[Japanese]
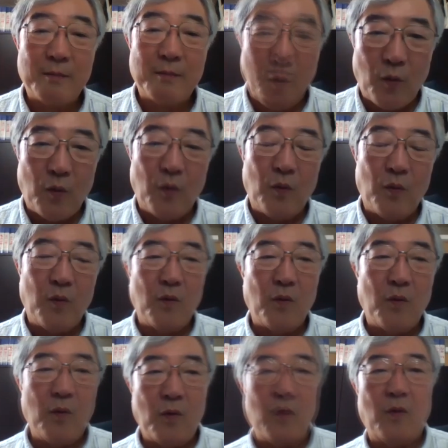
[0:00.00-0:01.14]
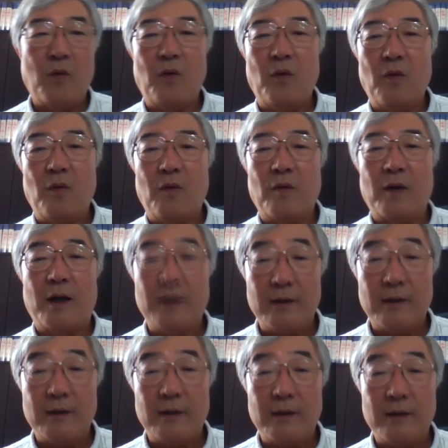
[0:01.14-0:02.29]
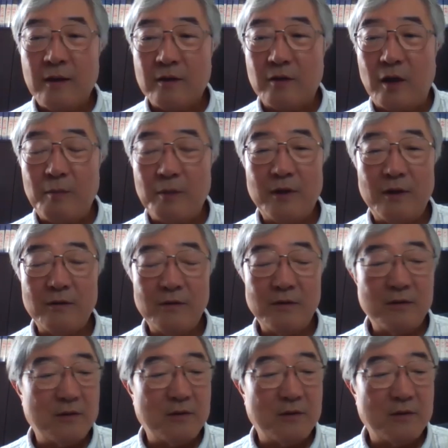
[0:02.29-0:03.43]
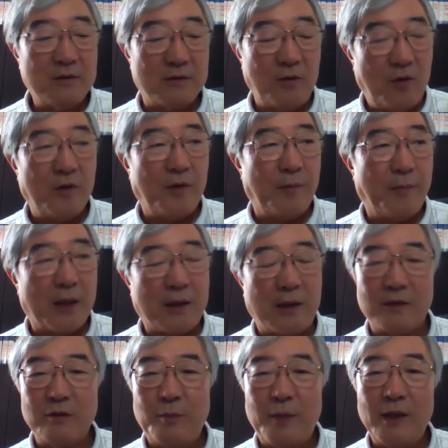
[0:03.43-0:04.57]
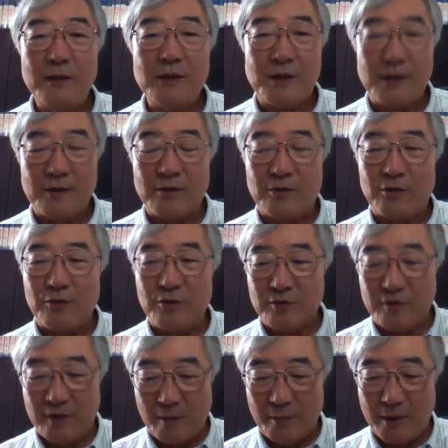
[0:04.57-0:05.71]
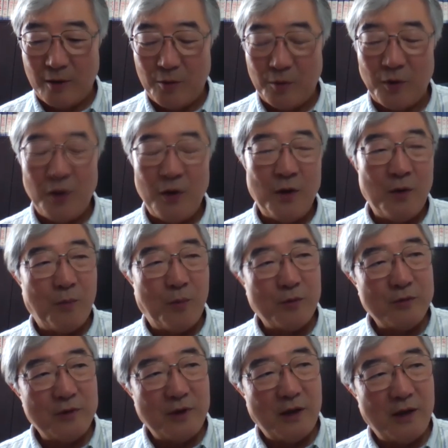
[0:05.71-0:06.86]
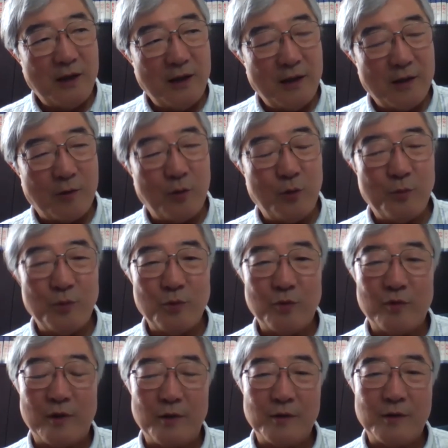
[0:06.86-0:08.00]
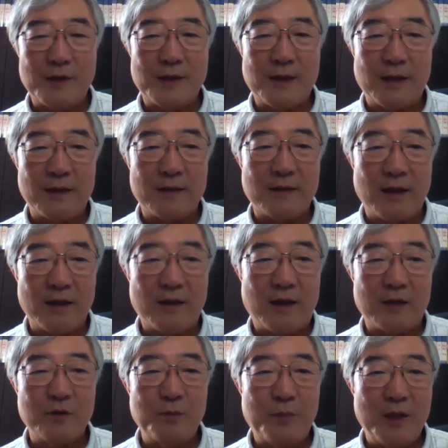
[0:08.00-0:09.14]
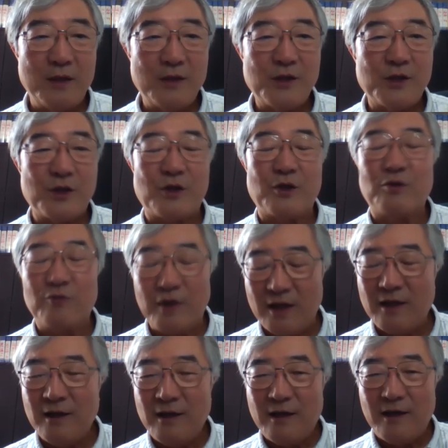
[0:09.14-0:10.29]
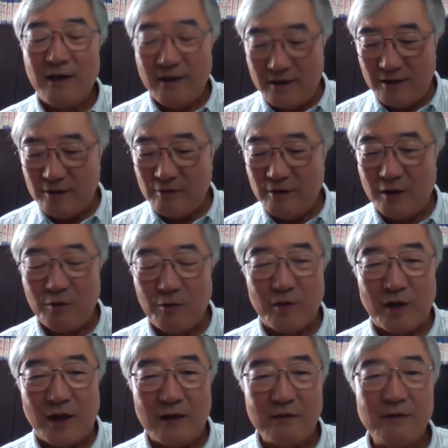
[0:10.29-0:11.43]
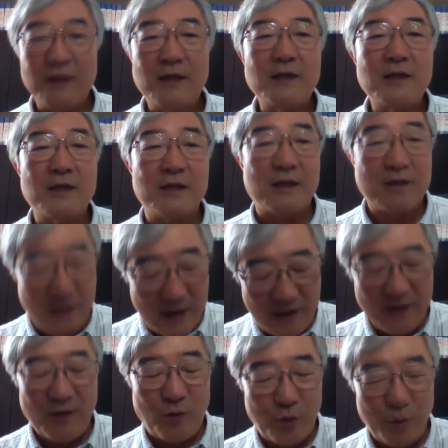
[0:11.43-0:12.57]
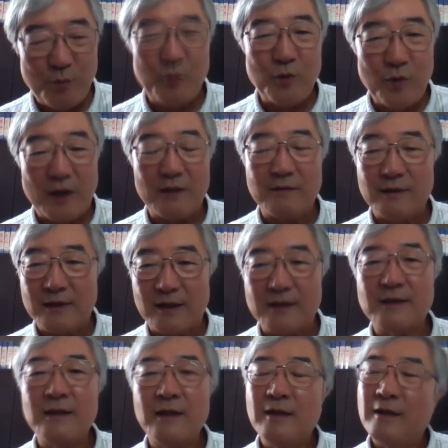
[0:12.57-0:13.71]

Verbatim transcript: うん、を書いて、クラマテングの、まあ、角兵衛自死っていう名前を、僕ら子供の頃はよく知ったんですが、角兵衛自死っていうのは、えー、実はあの、軽業師ですね。子供の軽業師。